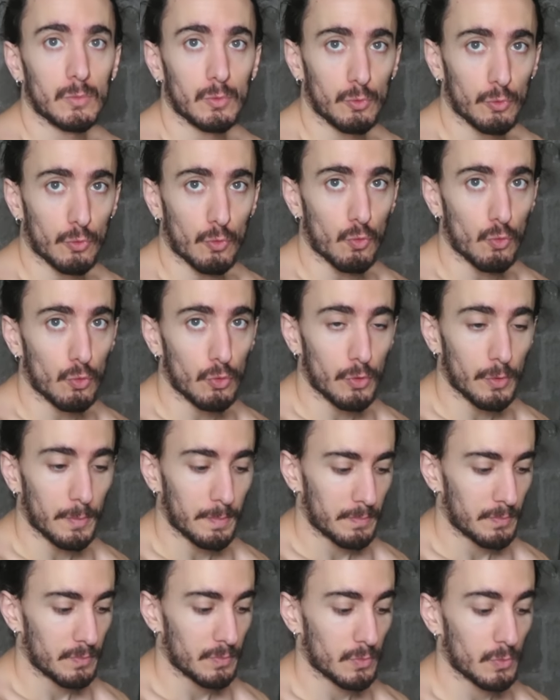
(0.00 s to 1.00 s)
du coude
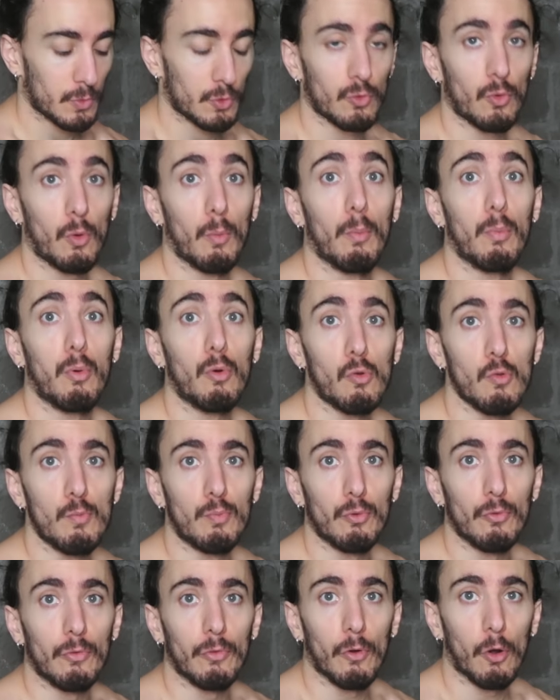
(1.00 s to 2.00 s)
sont beaucoup
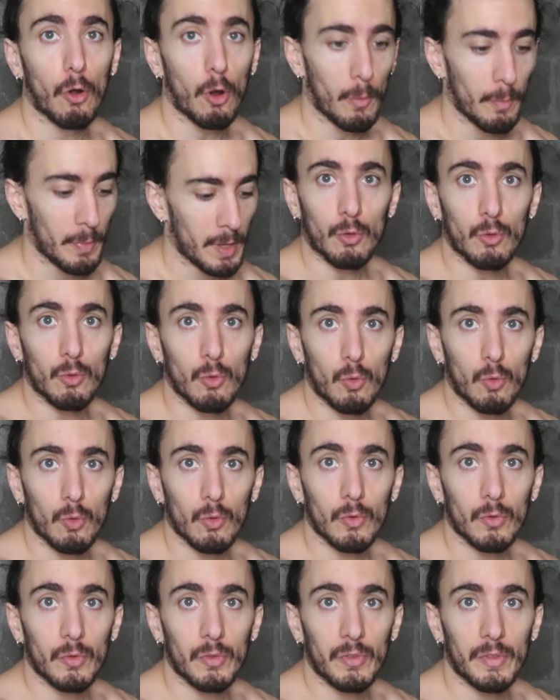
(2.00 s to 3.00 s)
plus forts que nos
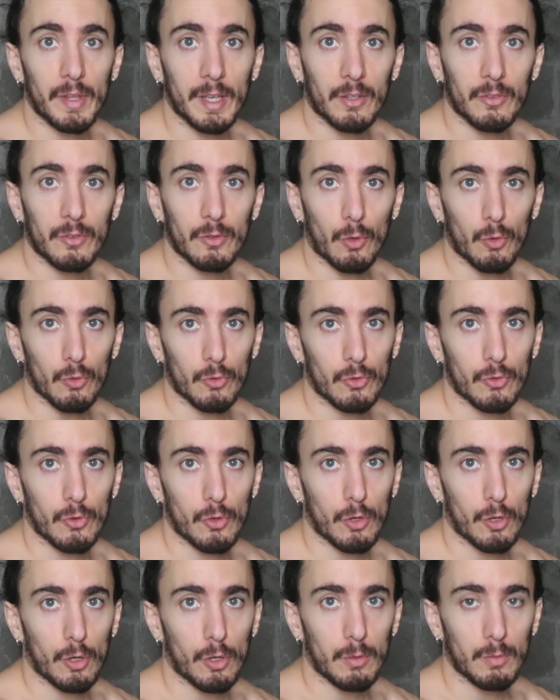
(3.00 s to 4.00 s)

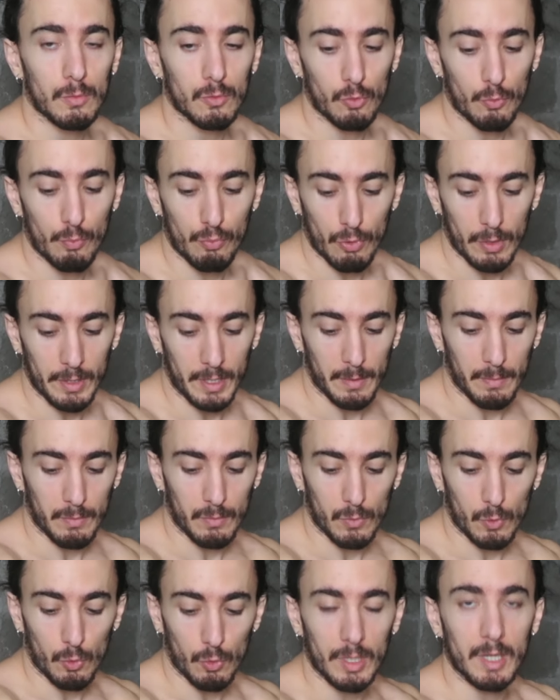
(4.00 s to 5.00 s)
extenseurs du poignet,
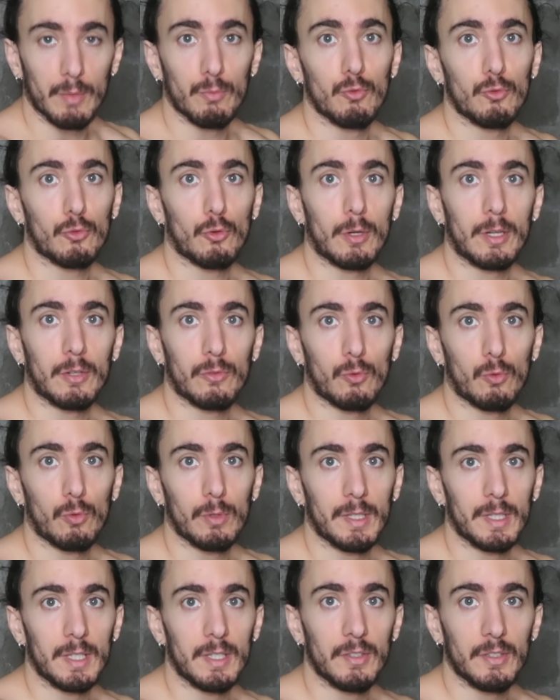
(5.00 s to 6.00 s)
donc les muscles qui
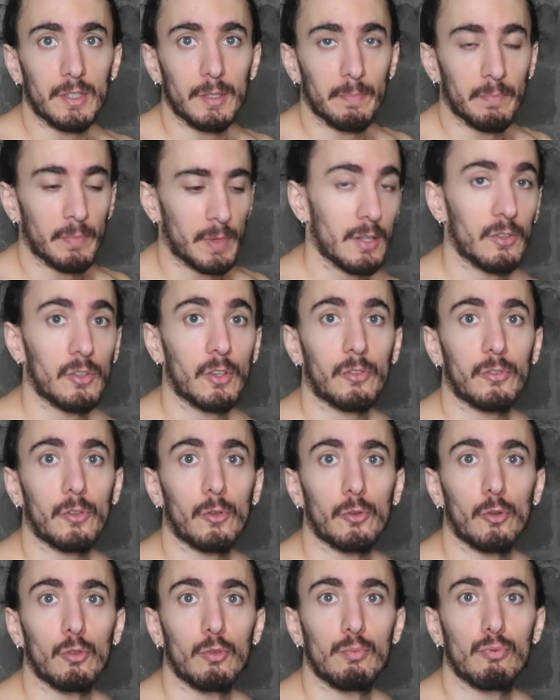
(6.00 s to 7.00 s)
sont ici. Les
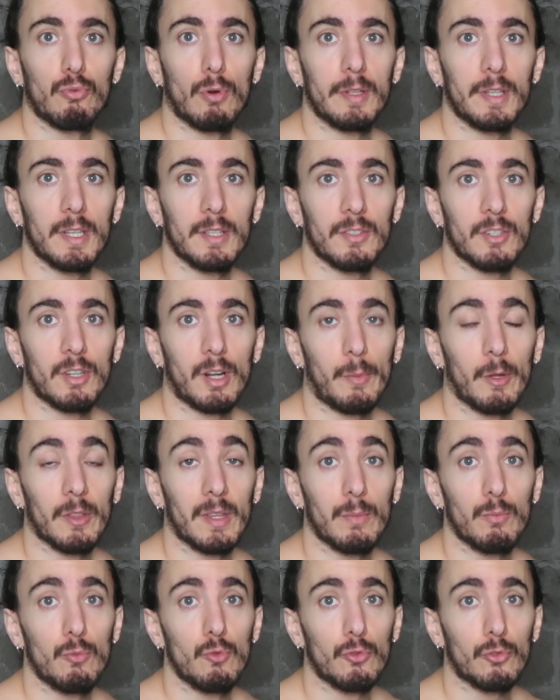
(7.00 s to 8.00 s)
extenseurs du poignet, c'est vraiment
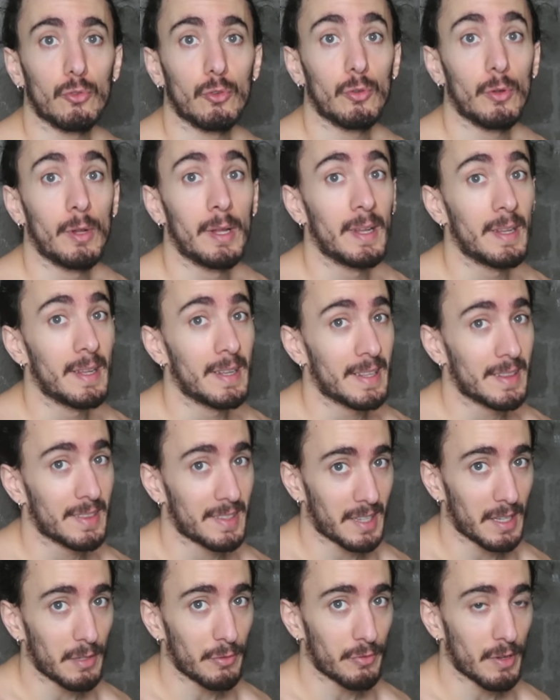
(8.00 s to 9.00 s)
des muscles
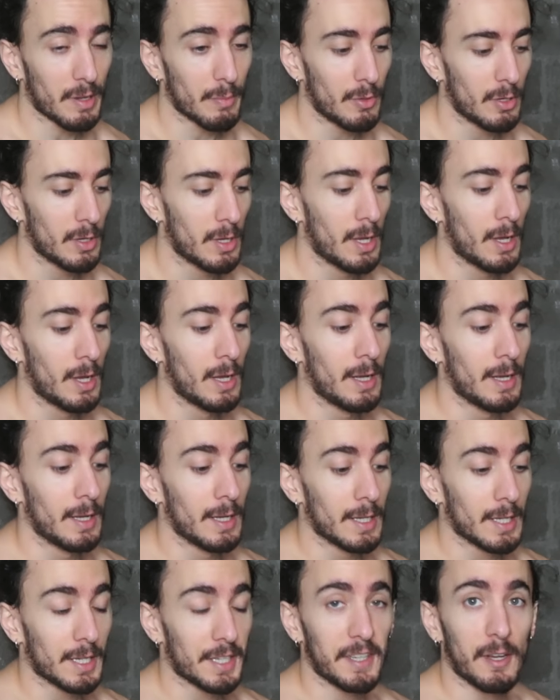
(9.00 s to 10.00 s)
très faibles
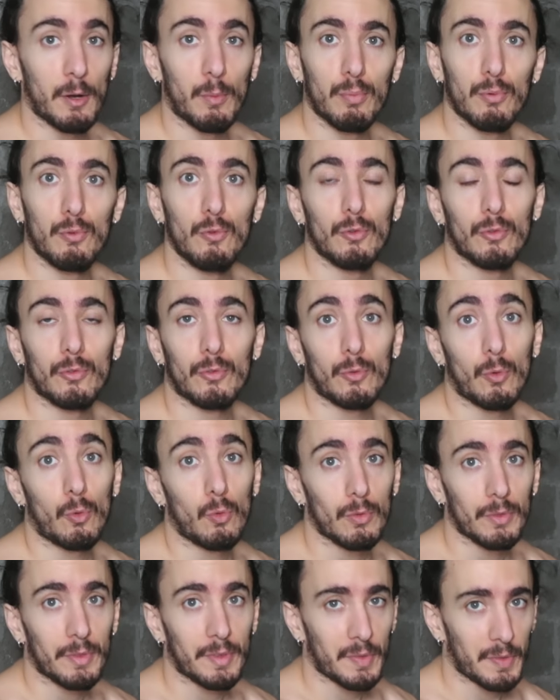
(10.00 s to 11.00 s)
qui en plus
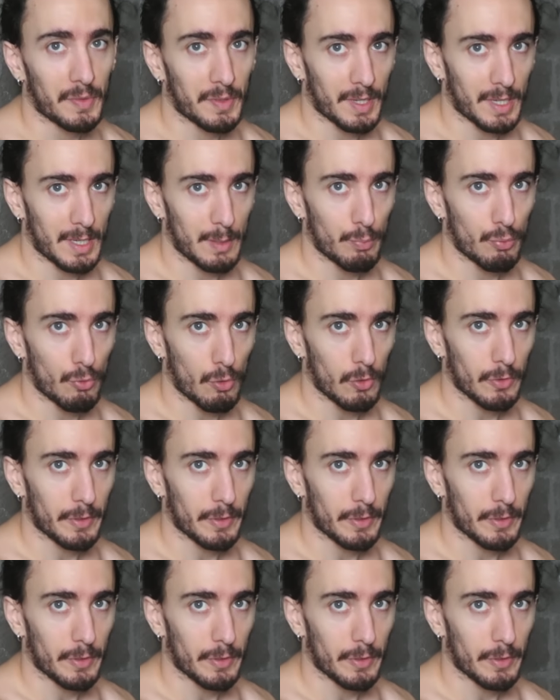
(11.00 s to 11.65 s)
sont très peu